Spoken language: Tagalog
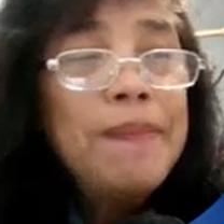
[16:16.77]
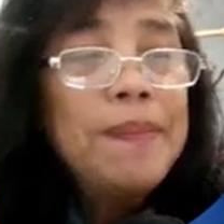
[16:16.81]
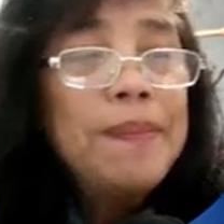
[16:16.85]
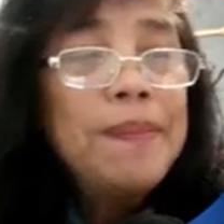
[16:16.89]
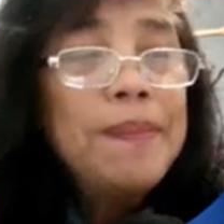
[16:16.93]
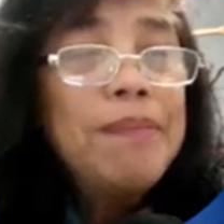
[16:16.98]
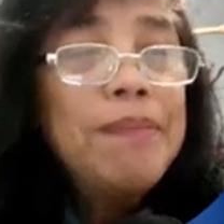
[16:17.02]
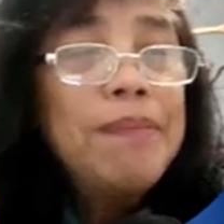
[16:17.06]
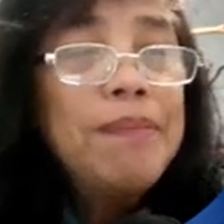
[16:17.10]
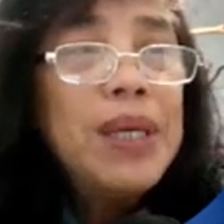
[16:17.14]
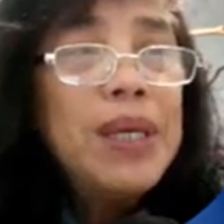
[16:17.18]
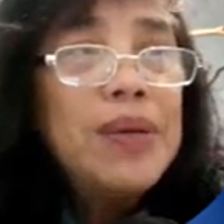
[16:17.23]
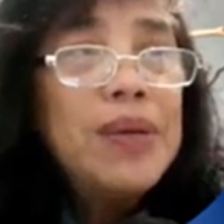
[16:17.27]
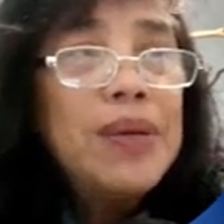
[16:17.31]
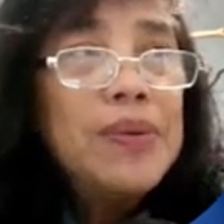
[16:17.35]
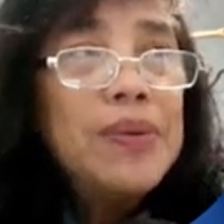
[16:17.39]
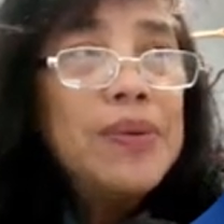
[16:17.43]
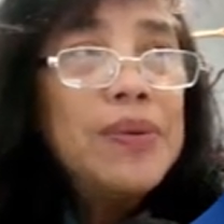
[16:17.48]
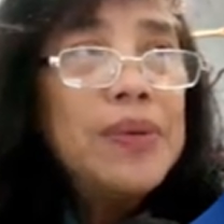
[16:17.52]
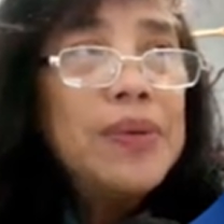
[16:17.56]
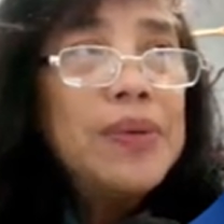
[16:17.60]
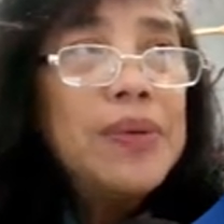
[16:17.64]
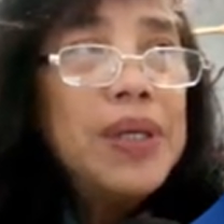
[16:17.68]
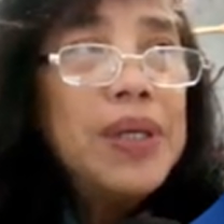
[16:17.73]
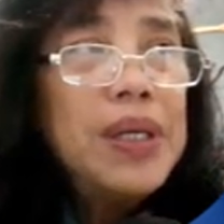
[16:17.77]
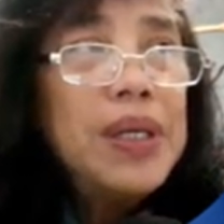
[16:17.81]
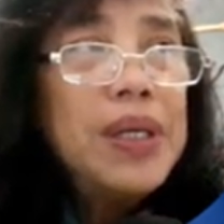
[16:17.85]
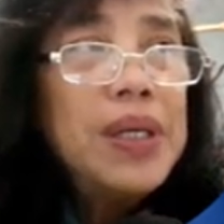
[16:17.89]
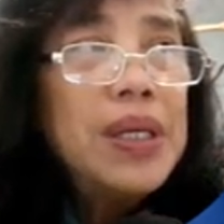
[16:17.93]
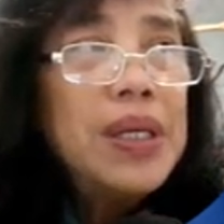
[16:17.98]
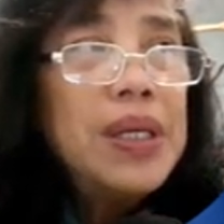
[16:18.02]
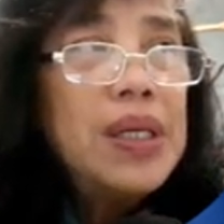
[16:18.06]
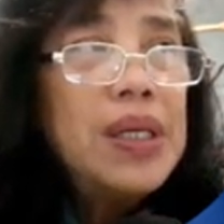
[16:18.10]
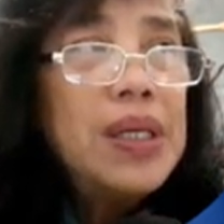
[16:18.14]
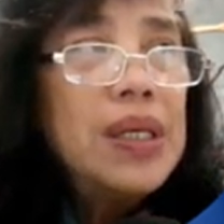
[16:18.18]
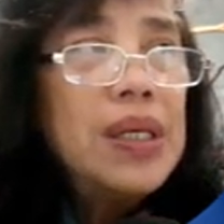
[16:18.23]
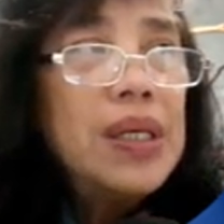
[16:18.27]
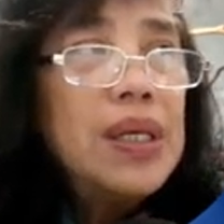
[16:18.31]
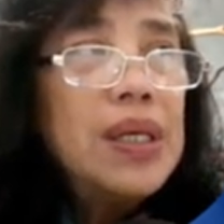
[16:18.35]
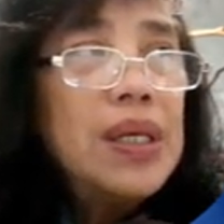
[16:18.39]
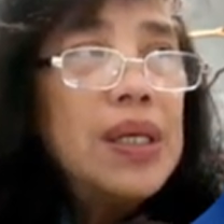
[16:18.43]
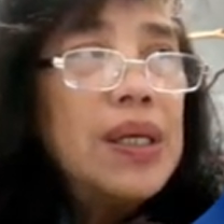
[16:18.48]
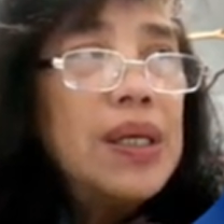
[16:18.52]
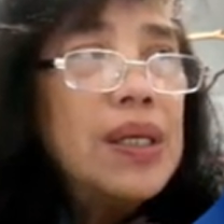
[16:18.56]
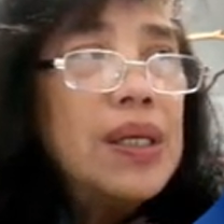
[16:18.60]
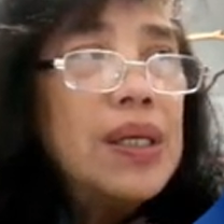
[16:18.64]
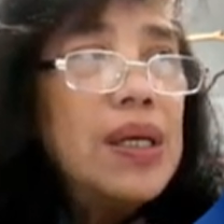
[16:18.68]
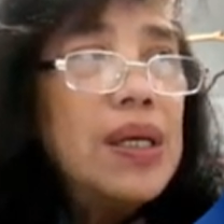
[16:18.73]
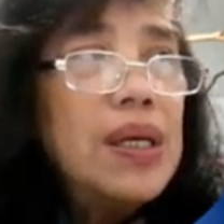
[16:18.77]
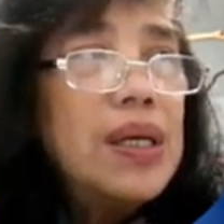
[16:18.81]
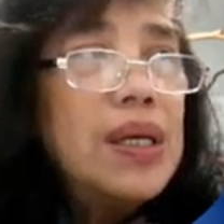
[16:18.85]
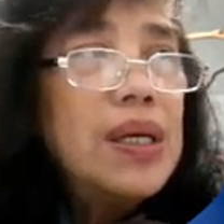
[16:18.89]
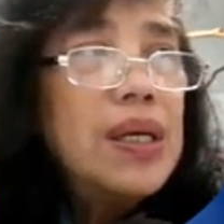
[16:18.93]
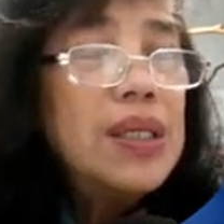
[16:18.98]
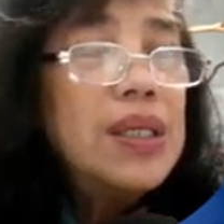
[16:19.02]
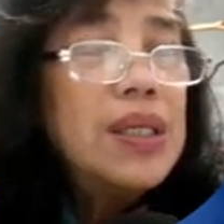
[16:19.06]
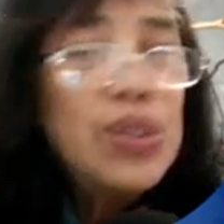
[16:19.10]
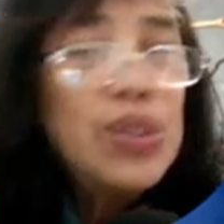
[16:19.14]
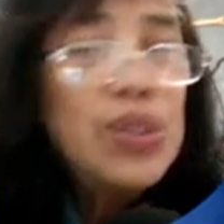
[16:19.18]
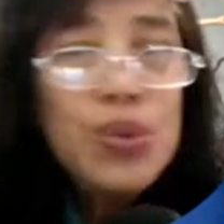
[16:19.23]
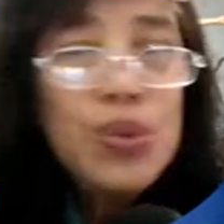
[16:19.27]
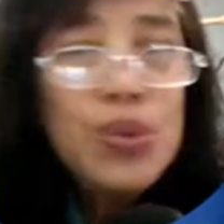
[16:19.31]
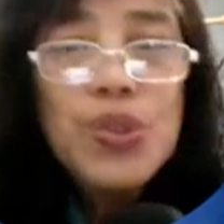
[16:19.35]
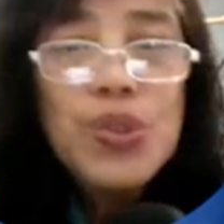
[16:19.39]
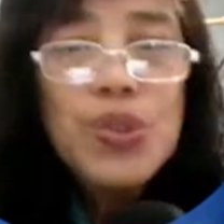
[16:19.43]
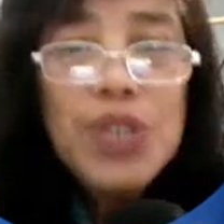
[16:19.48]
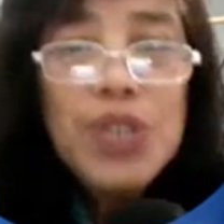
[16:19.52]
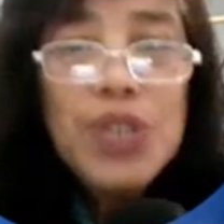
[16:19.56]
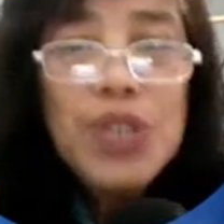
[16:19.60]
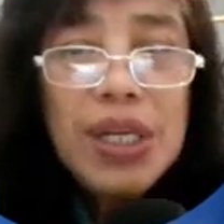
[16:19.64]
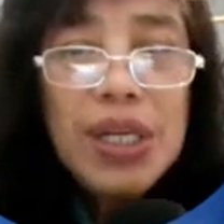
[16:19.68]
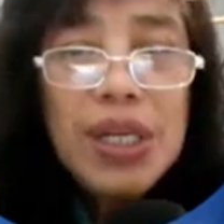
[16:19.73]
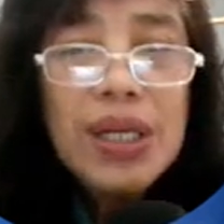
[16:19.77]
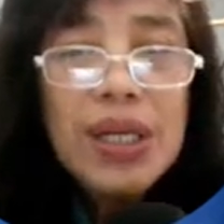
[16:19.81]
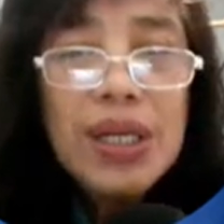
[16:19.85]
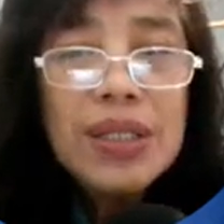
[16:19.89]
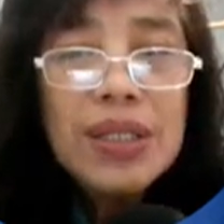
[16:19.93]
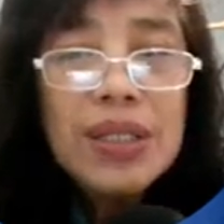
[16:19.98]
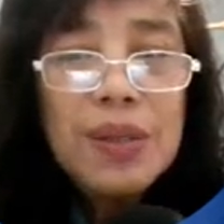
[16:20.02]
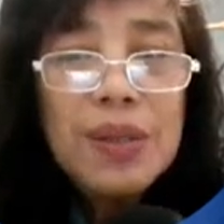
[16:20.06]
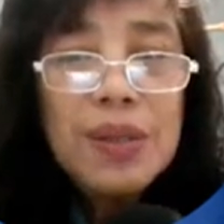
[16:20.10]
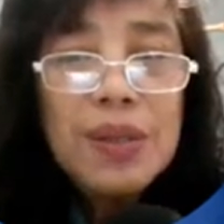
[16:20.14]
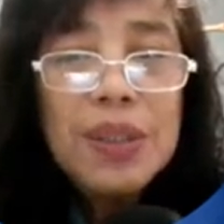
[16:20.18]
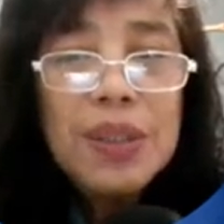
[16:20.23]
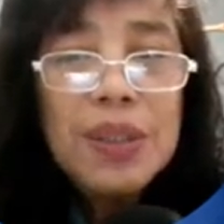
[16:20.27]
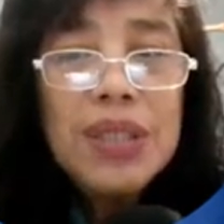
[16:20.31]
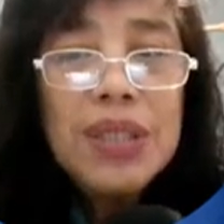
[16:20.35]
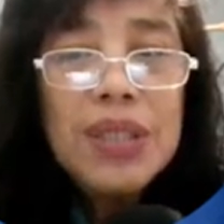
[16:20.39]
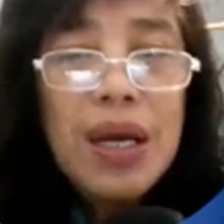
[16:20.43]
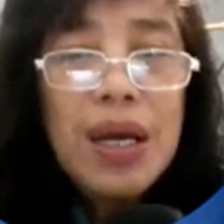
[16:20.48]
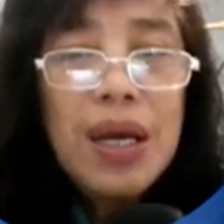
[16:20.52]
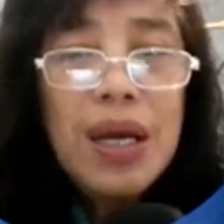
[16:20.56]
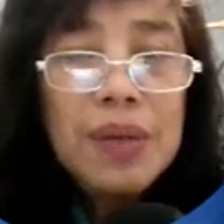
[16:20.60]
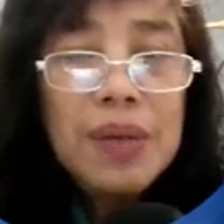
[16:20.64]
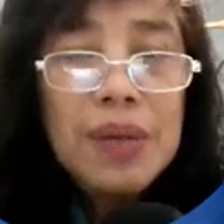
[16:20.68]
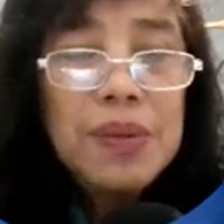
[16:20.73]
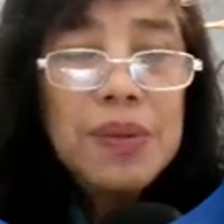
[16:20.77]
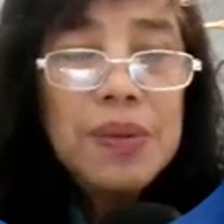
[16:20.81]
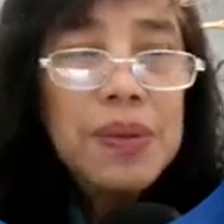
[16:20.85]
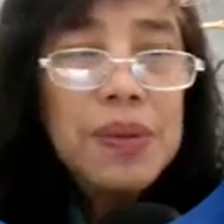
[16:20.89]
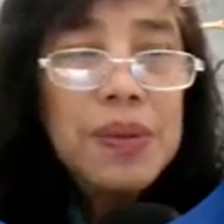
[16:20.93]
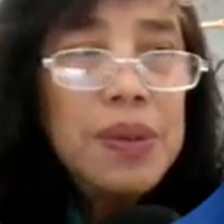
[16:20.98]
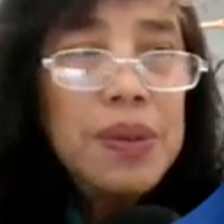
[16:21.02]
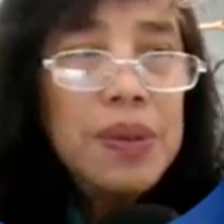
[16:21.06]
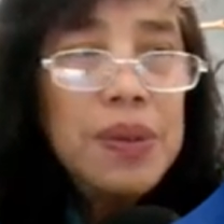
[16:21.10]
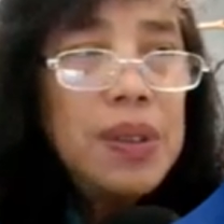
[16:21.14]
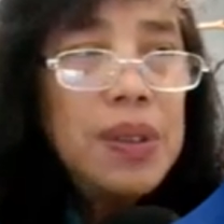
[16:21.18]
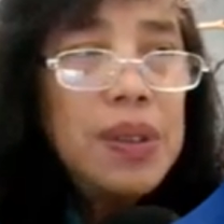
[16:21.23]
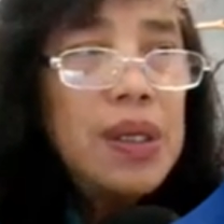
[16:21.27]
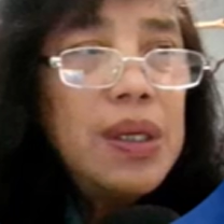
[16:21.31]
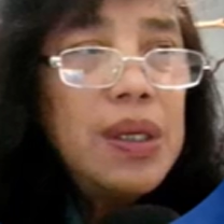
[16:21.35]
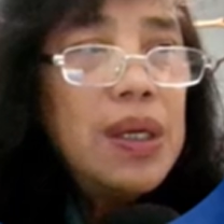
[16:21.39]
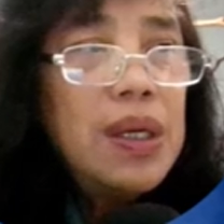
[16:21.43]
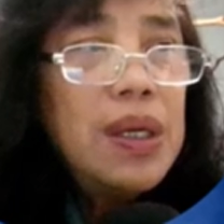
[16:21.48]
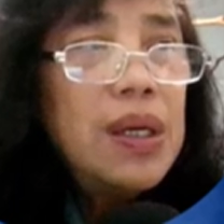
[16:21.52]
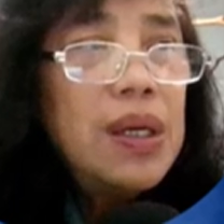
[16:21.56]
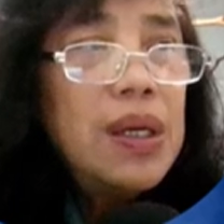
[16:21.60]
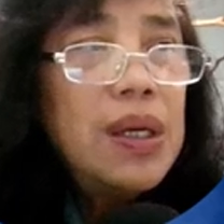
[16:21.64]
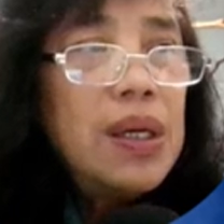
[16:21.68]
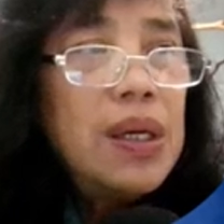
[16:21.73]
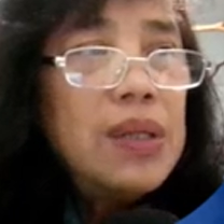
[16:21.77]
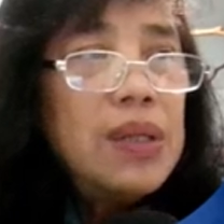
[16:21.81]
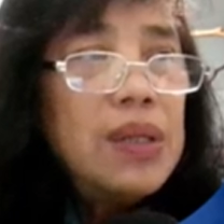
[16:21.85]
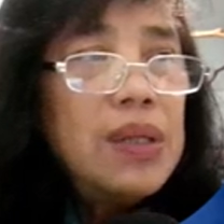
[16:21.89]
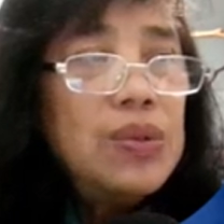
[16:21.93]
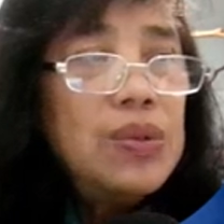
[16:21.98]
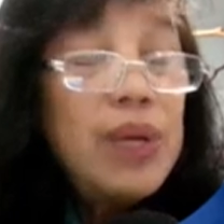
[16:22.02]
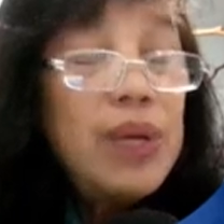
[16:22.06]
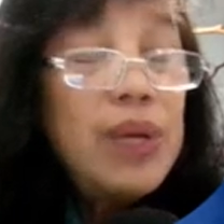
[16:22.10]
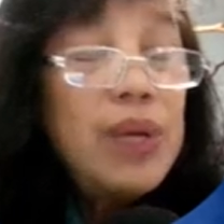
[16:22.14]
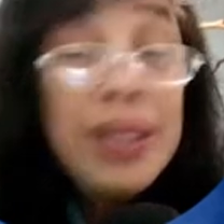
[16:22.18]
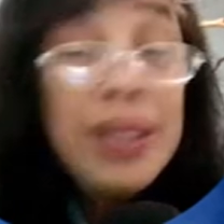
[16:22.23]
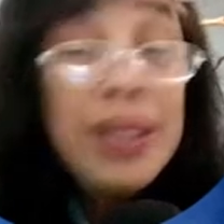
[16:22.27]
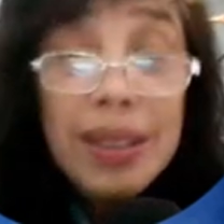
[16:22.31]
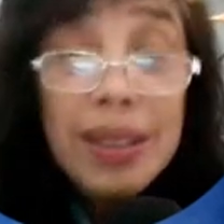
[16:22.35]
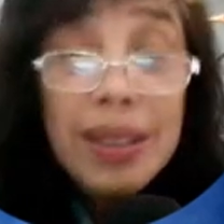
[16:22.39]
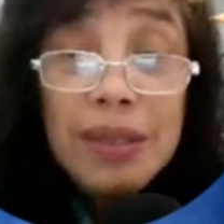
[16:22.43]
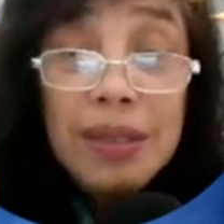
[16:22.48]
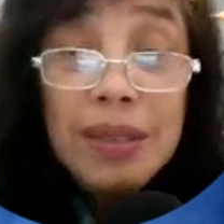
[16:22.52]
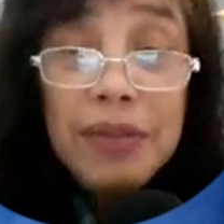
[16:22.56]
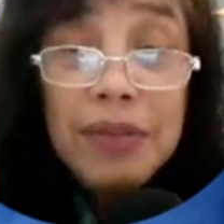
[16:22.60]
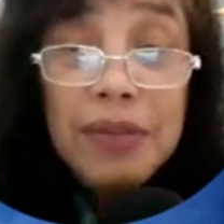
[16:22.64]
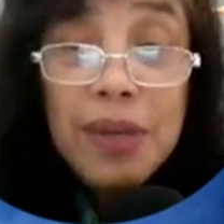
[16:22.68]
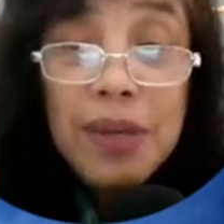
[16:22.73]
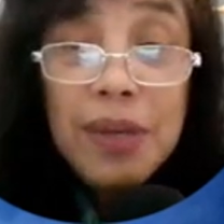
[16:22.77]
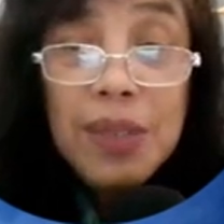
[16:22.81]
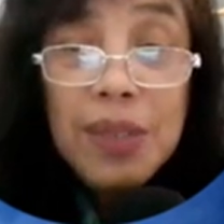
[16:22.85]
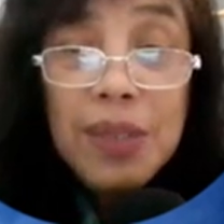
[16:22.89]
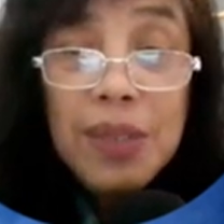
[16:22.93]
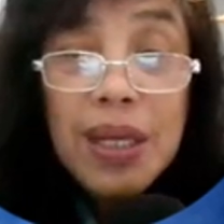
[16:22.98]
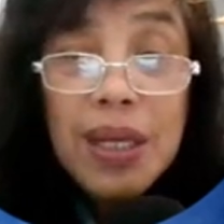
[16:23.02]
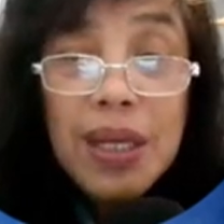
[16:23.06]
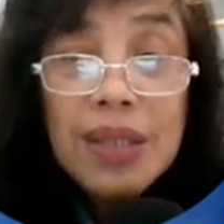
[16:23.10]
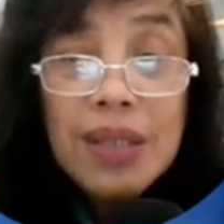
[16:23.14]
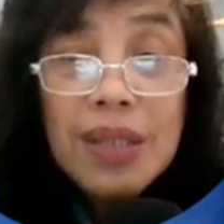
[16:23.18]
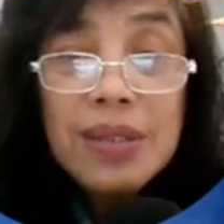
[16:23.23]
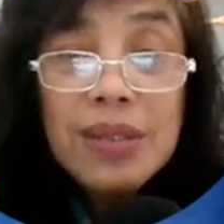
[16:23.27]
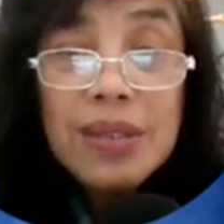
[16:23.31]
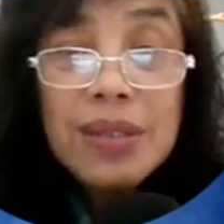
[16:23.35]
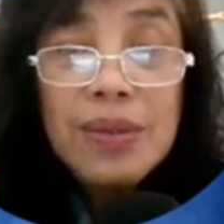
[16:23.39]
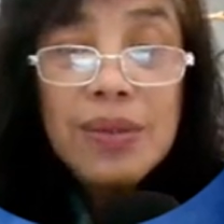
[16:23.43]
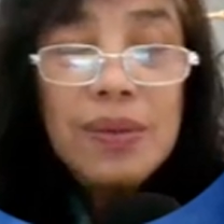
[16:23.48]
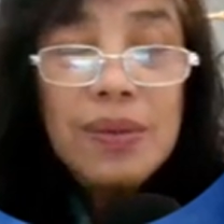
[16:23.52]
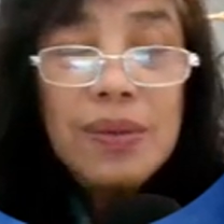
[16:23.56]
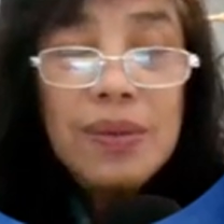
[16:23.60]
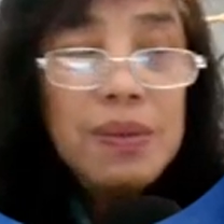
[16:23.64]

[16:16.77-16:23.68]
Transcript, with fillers: pero ah, nagsuot siya ng katawang tao to identify with us, no?